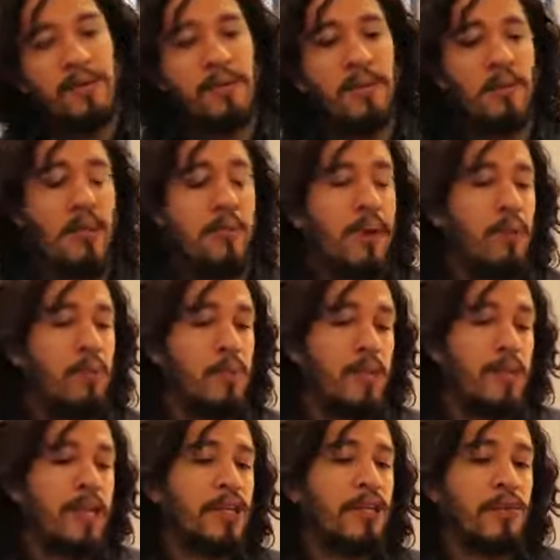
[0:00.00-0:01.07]
O meu trabalho
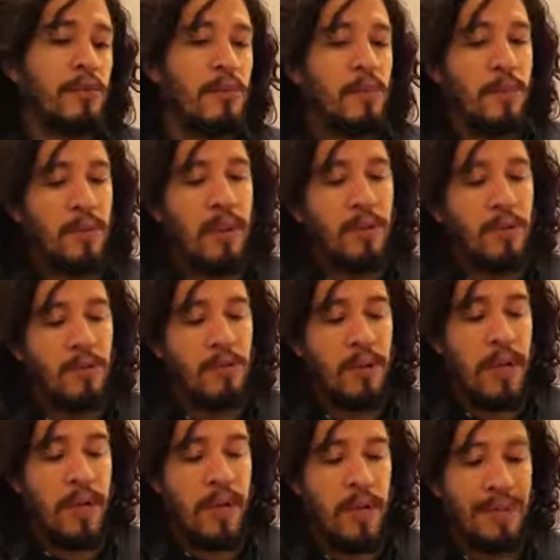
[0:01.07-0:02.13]
político, o meu trabalho
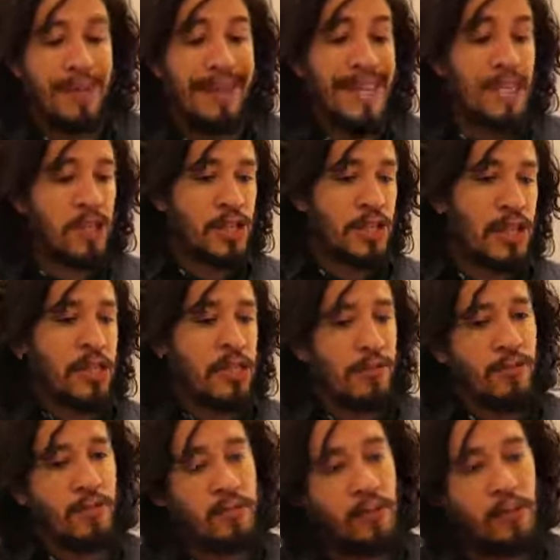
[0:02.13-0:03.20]
é,
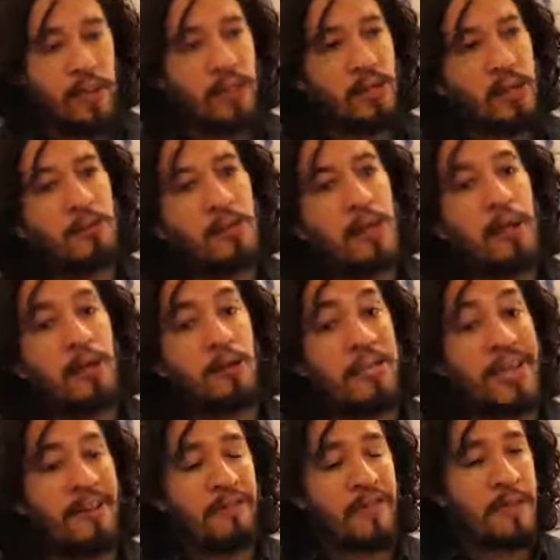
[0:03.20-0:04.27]
legislativo e político é um trabalho
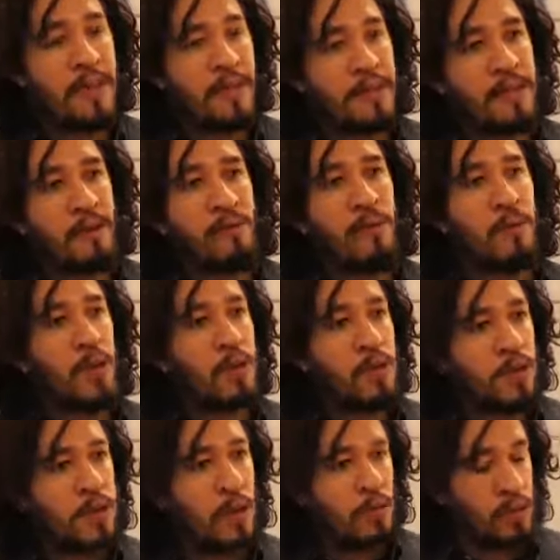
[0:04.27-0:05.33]
de afirmação e
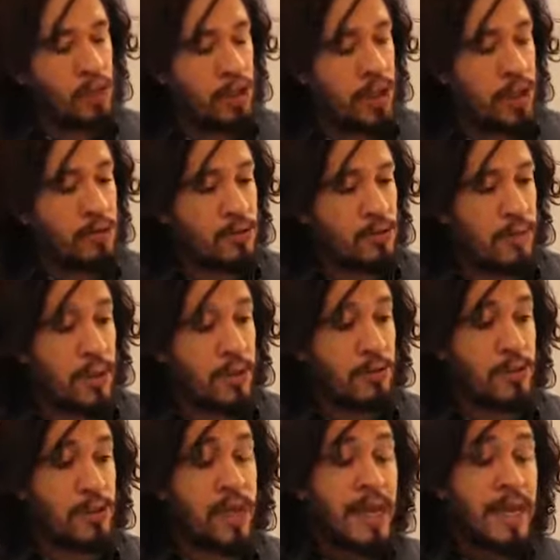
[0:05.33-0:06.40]
promoção dos direitos
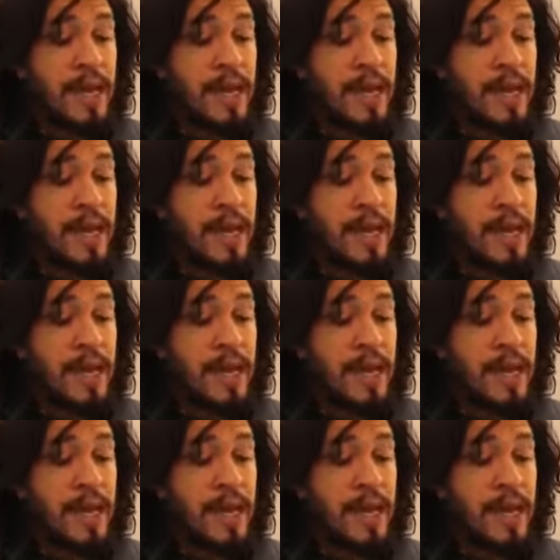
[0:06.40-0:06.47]
humanos